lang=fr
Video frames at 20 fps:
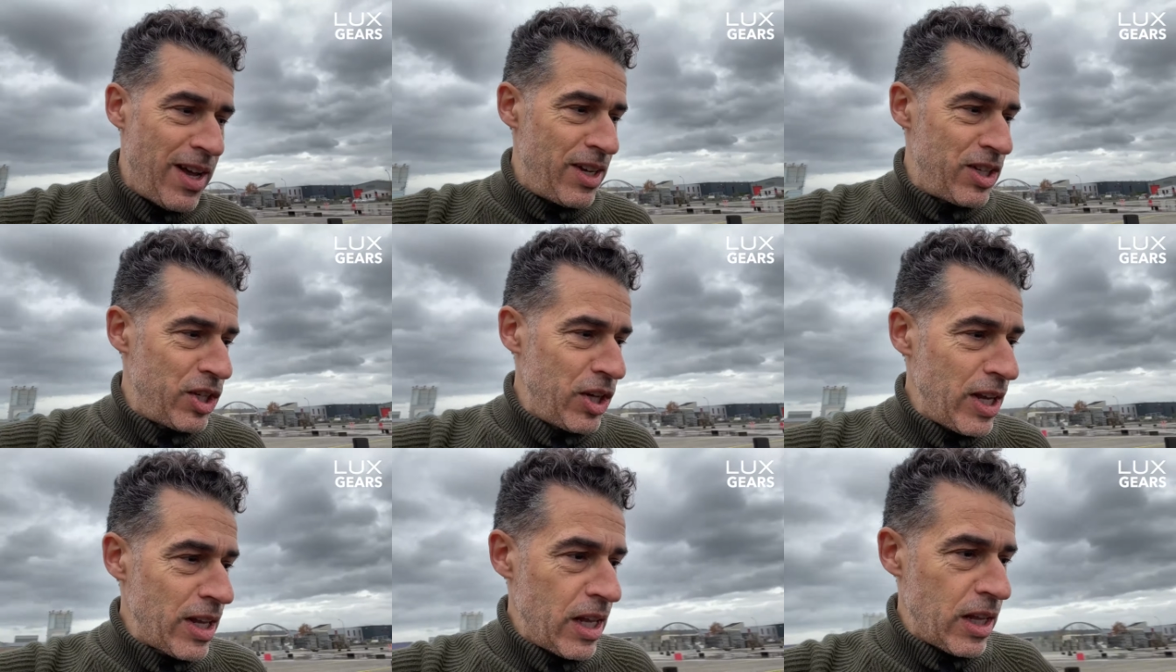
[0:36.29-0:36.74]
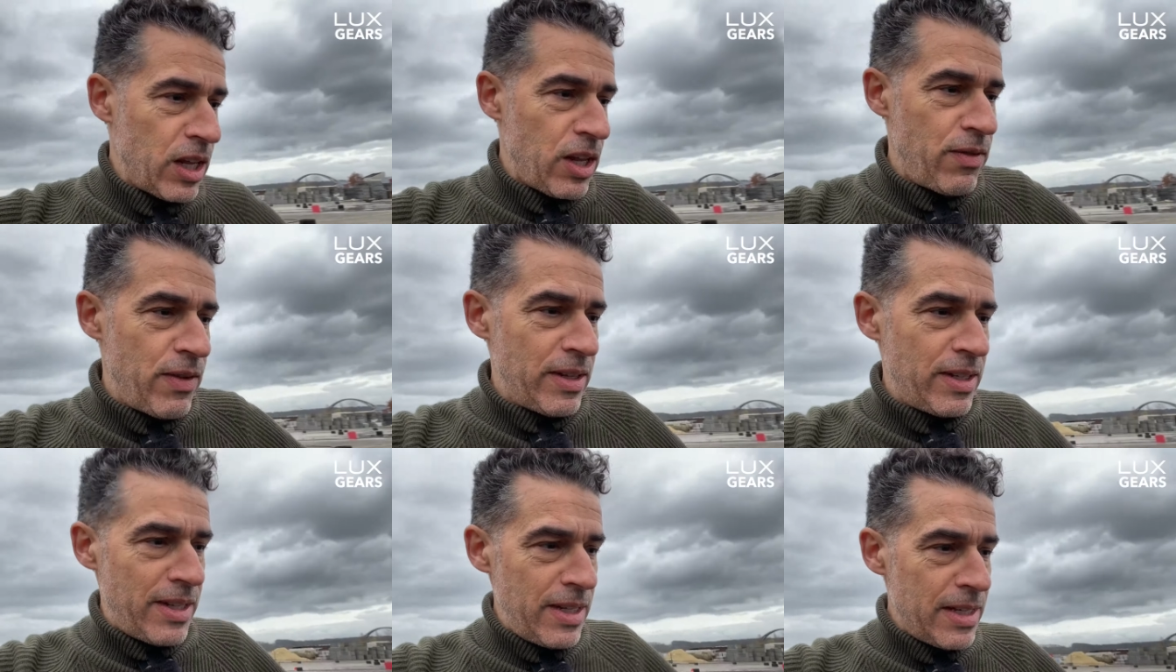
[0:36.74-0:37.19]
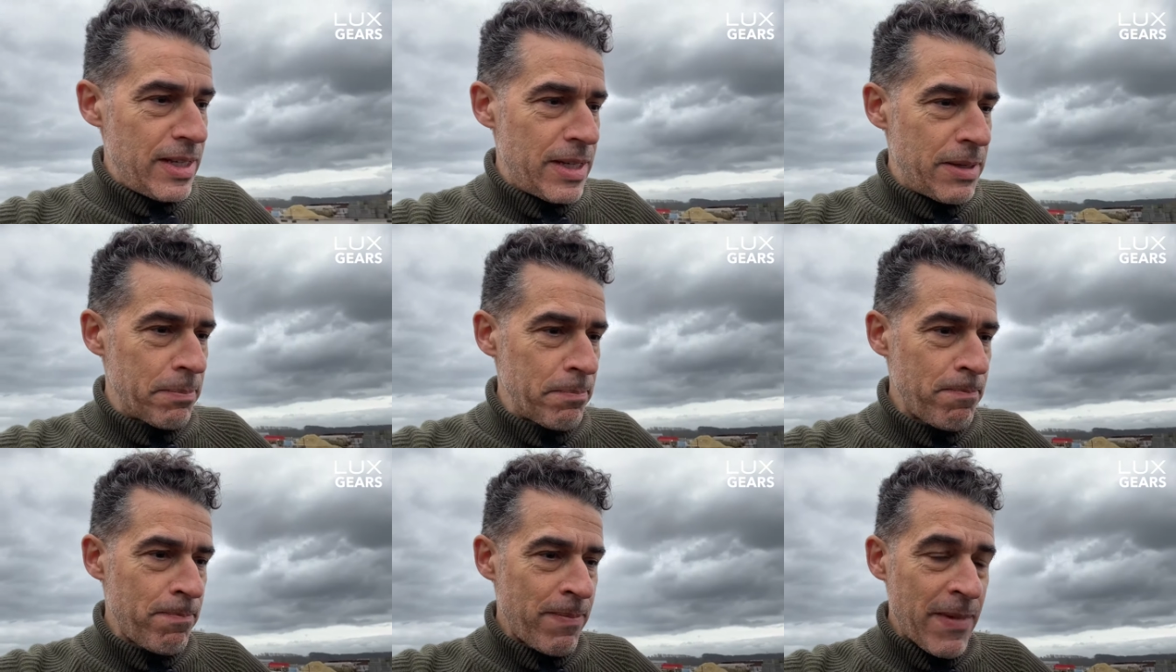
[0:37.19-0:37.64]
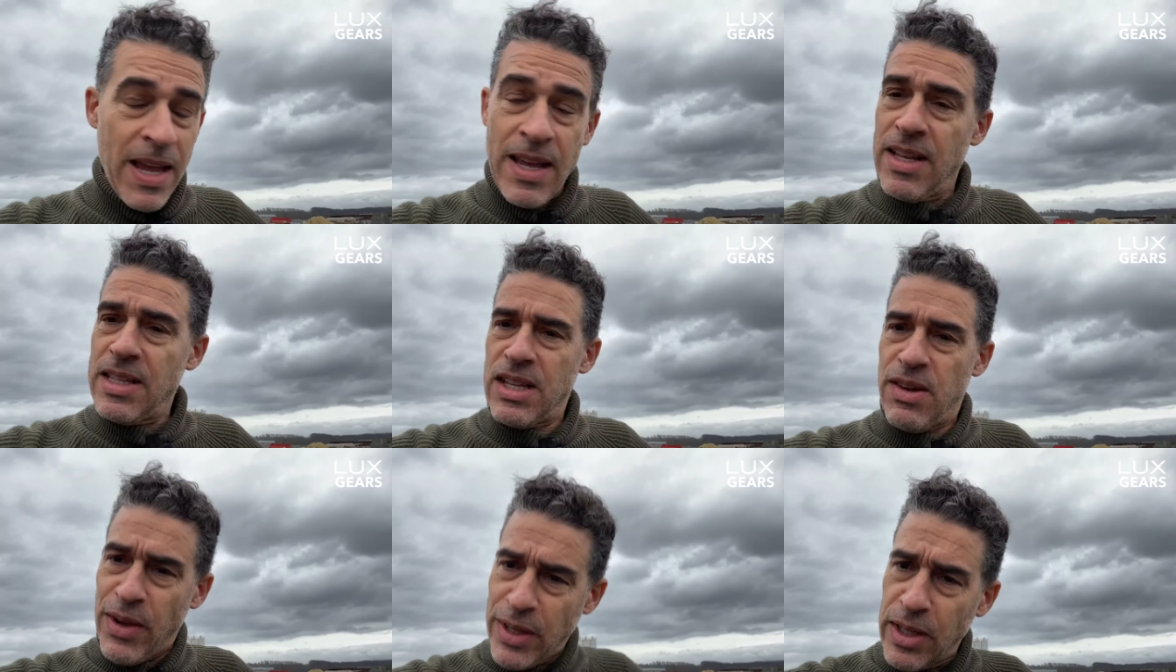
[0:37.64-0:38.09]
GR86.
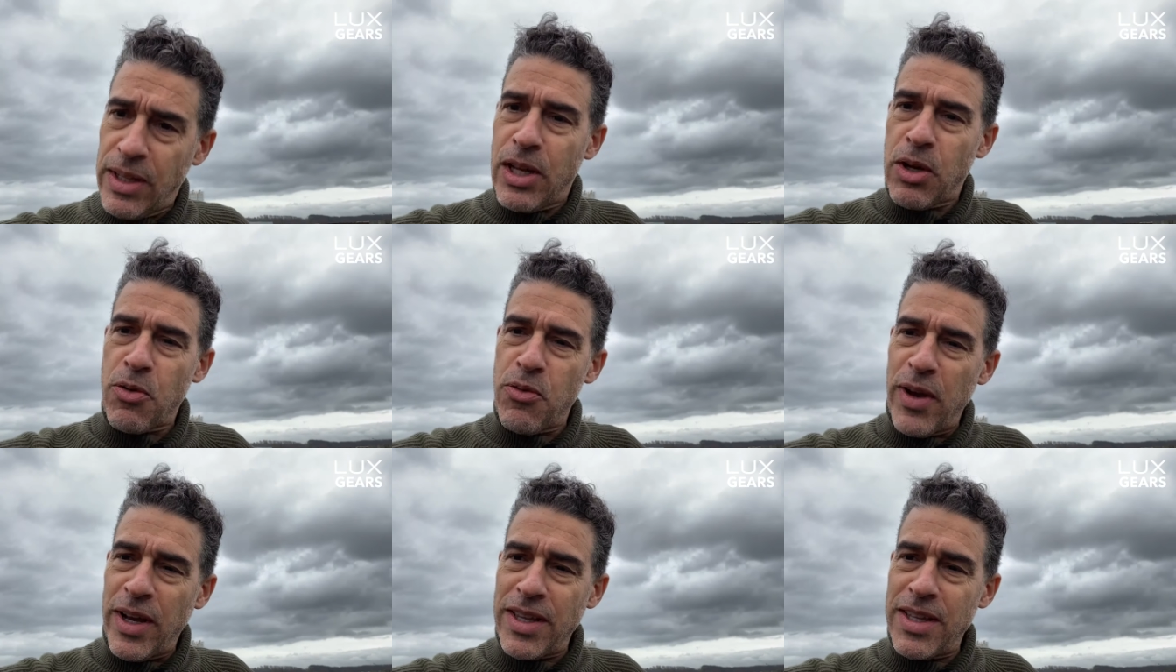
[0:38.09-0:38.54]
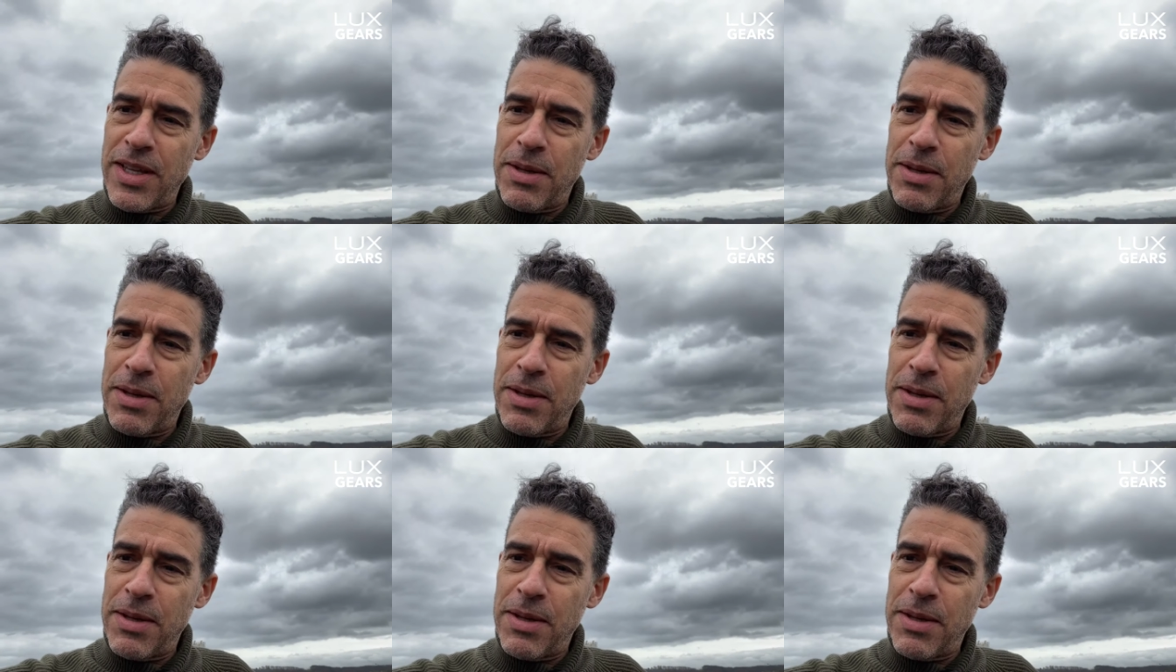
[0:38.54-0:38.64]
Ça va être une découverte.